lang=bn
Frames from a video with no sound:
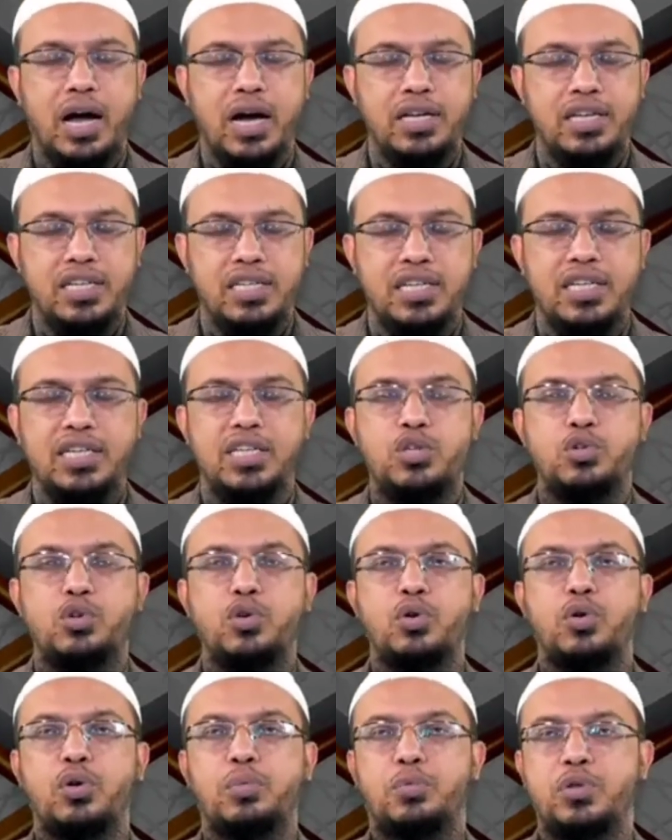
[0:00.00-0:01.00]
আইডেন্টিটির
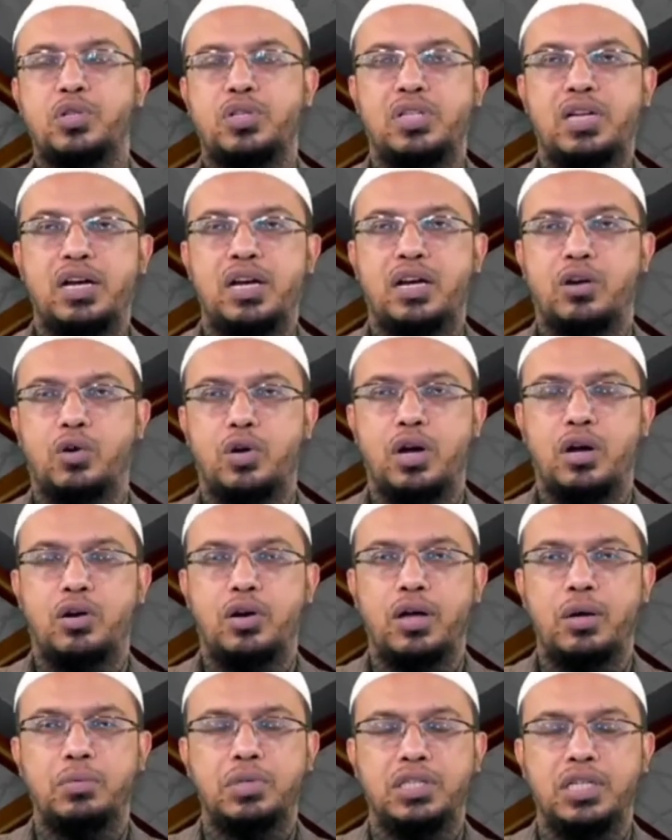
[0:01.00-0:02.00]
জন্য ওই প্রতিষ্ঠান এটা করা
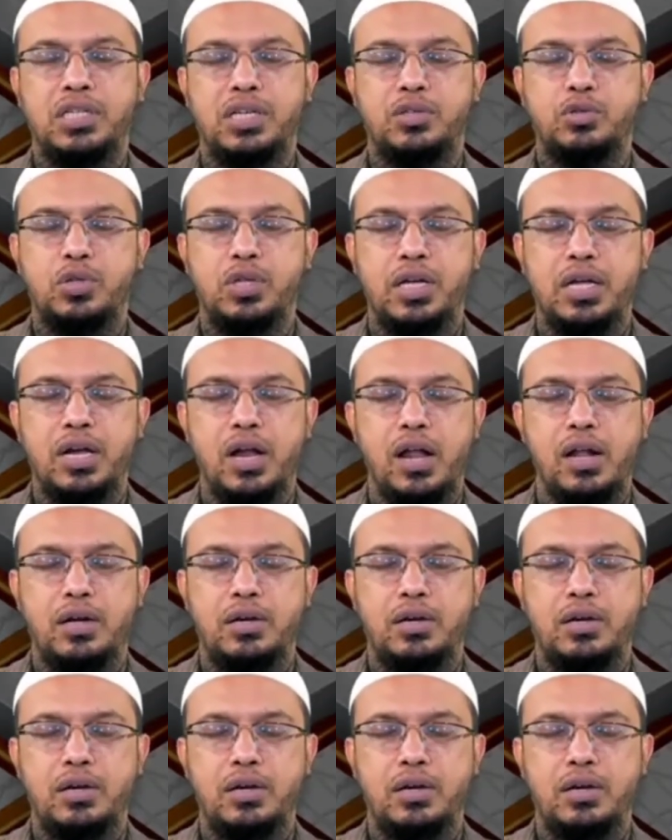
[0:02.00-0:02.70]
হয় এবং সেটা যদি